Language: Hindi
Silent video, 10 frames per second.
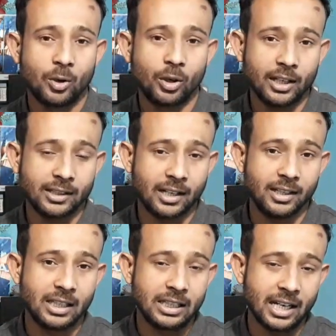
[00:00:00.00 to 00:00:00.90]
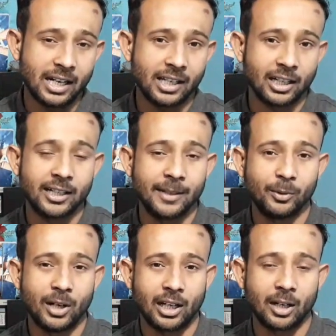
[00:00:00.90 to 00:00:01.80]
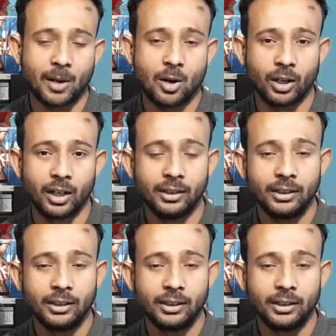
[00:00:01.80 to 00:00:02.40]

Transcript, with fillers: और आसानी से चार हजार घंटे पूरा कर पाओगे